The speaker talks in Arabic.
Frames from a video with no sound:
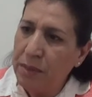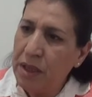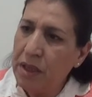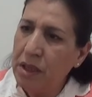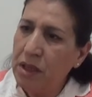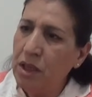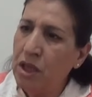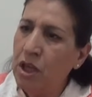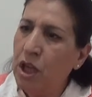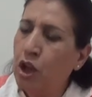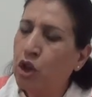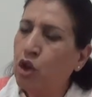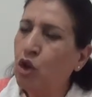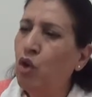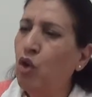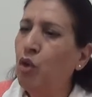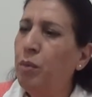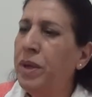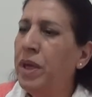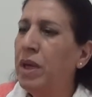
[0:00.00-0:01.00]

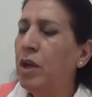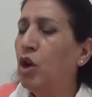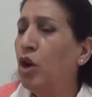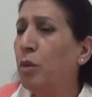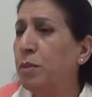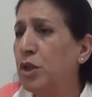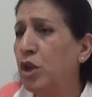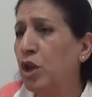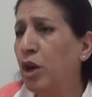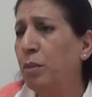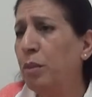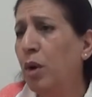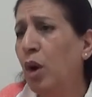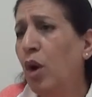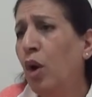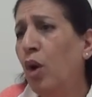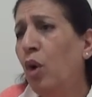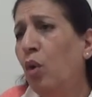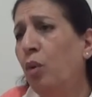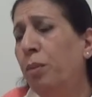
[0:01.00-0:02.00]
يلتهوا بخبزهم
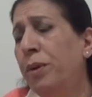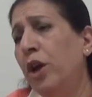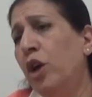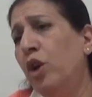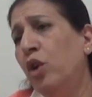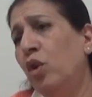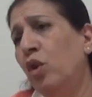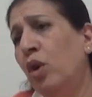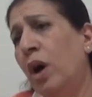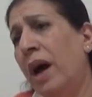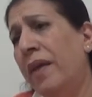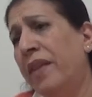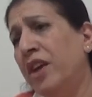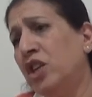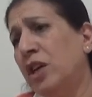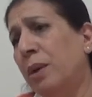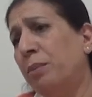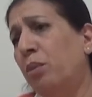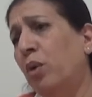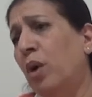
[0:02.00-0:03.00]
وبانه هذا
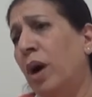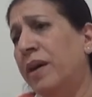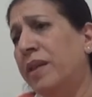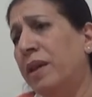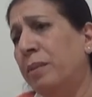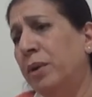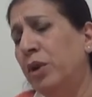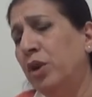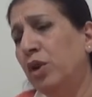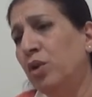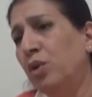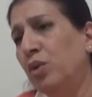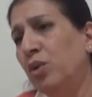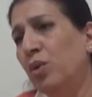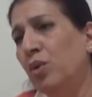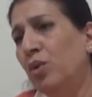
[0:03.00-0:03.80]
شب وهذا بنت